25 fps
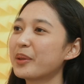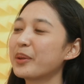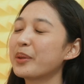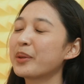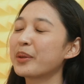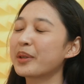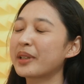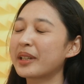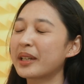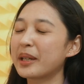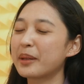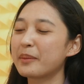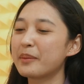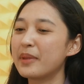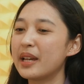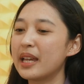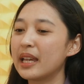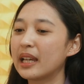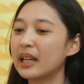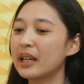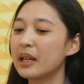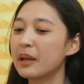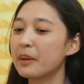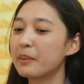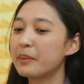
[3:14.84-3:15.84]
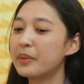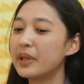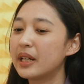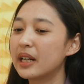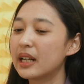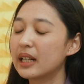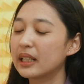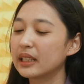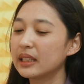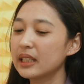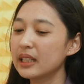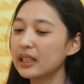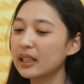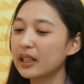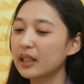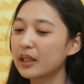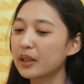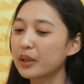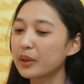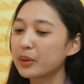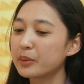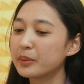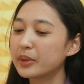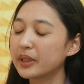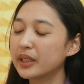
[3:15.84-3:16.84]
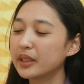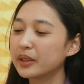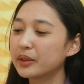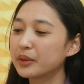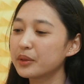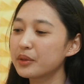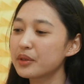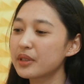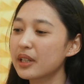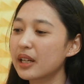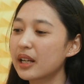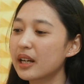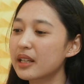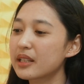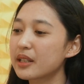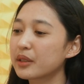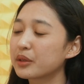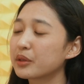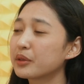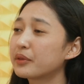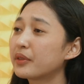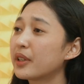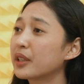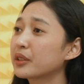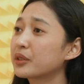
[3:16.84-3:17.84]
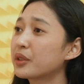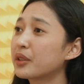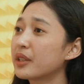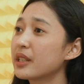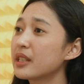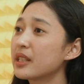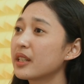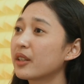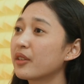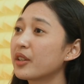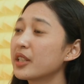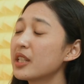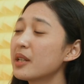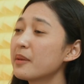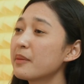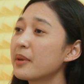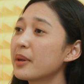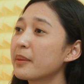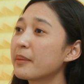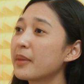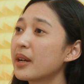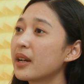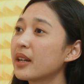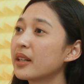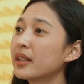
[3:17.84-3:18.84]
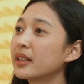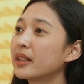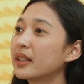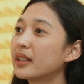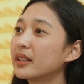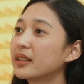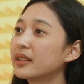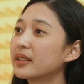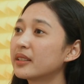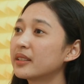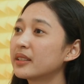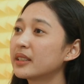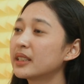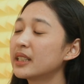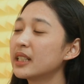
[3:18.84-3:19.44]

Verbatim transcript: Oke, baik. Hmm. Berarti kalau begitu salah satu faktor risikonya memang uh,